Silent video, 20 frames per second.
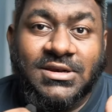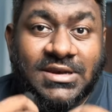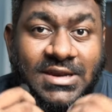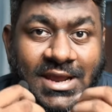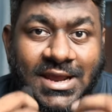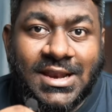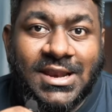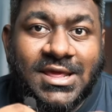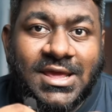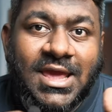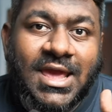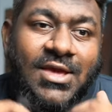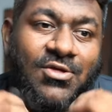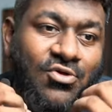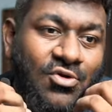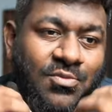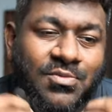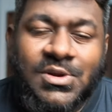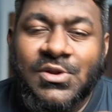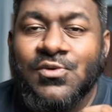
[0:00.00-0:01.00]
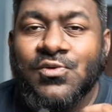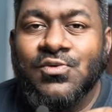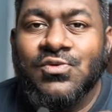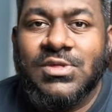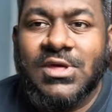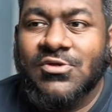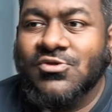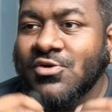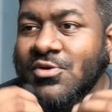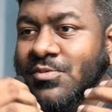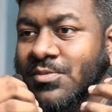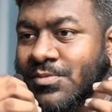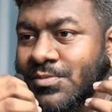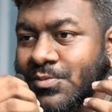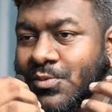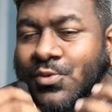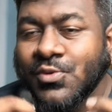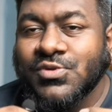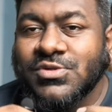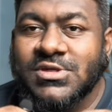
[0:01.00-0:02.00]
ডেইলি এসব নিউজ এসব
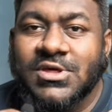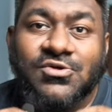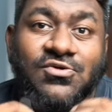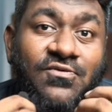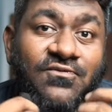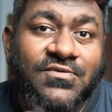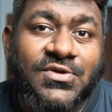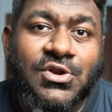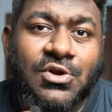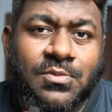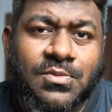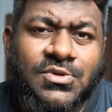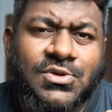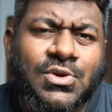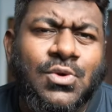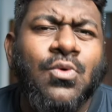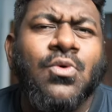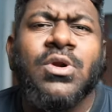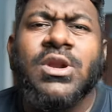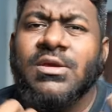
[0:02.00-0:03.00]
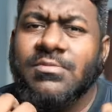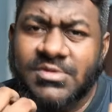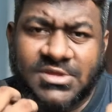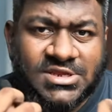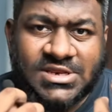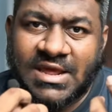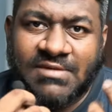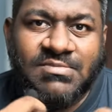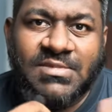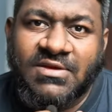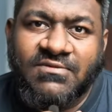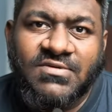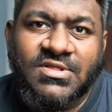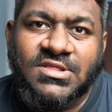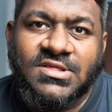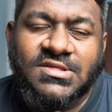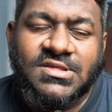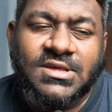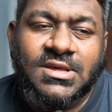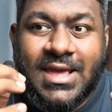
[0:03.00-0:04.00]
পোস্ট এসব ভিডিওর পিছনে অনেক বেশি টাইম দিয়ে
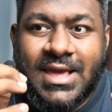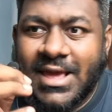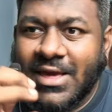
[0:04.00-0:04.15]
ফেলতেছি